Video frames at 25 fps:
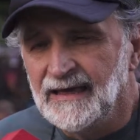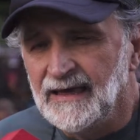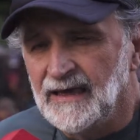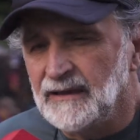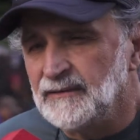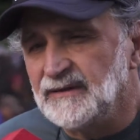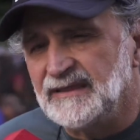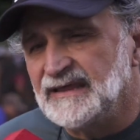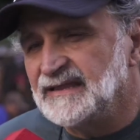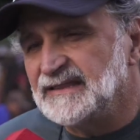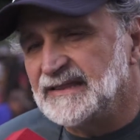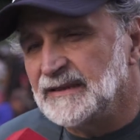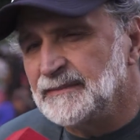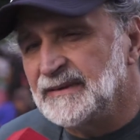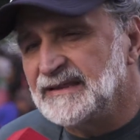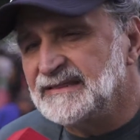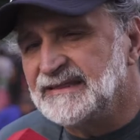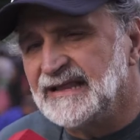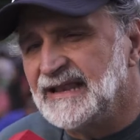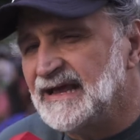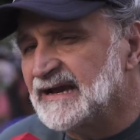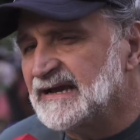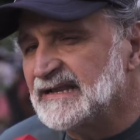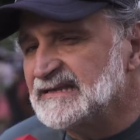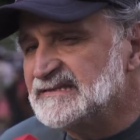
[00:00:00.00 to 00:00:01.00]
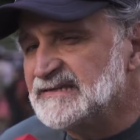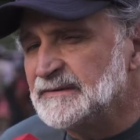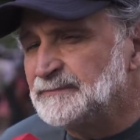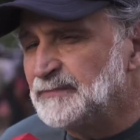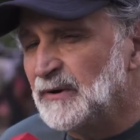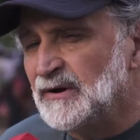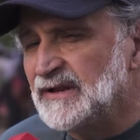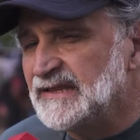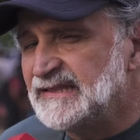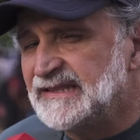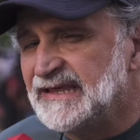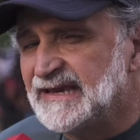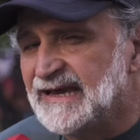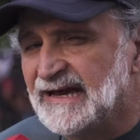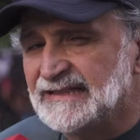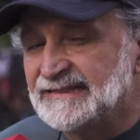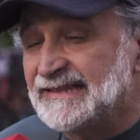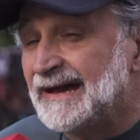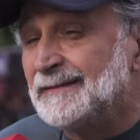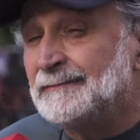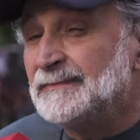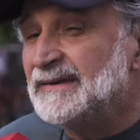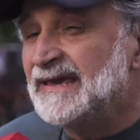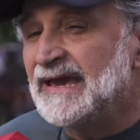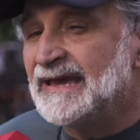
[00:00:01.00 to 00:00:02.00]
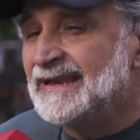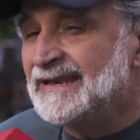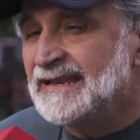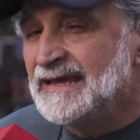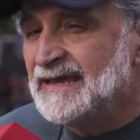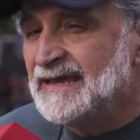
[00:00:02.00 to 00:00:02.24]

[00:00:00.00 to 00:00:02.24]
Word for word: Evidentemente la crisis política también